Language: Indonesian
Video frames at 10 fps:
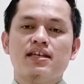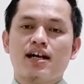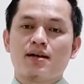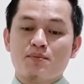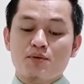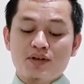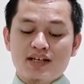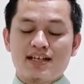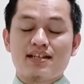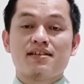yang
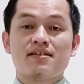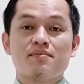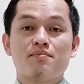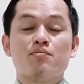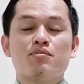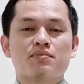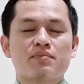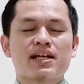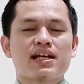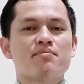mungkin membuat
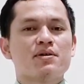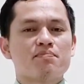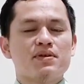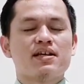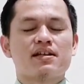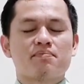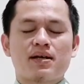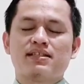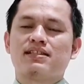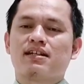mereka berpikir
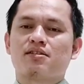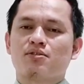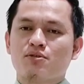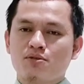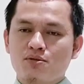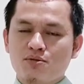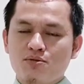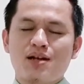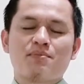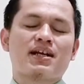panjang.
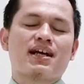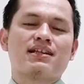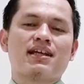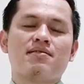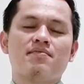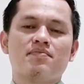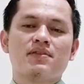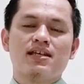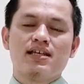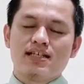Tuhan berkata,
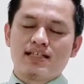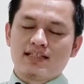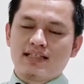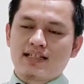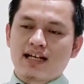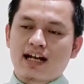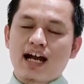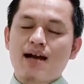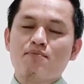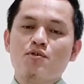"Jika
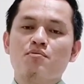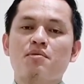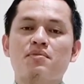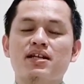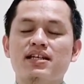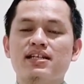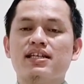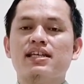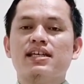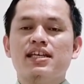kamu
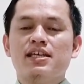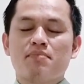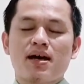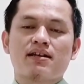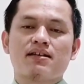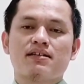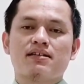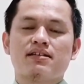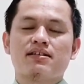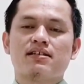memiliki iman
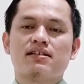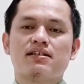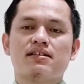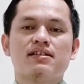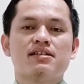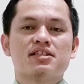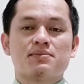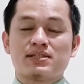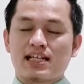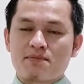
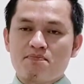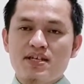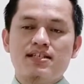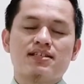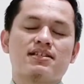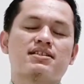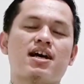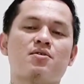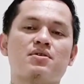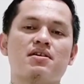sebesar biji
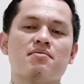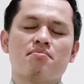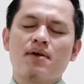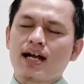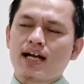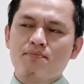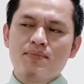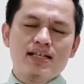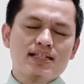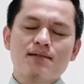sesawi,
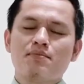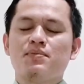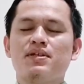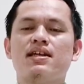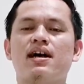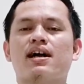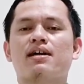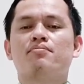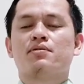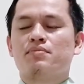bahkan bisa
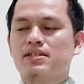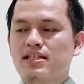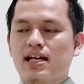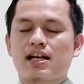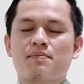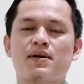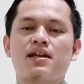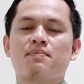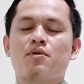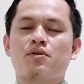memindahkan berbicara
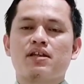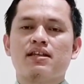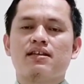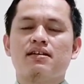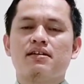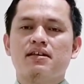kepada pohon ini."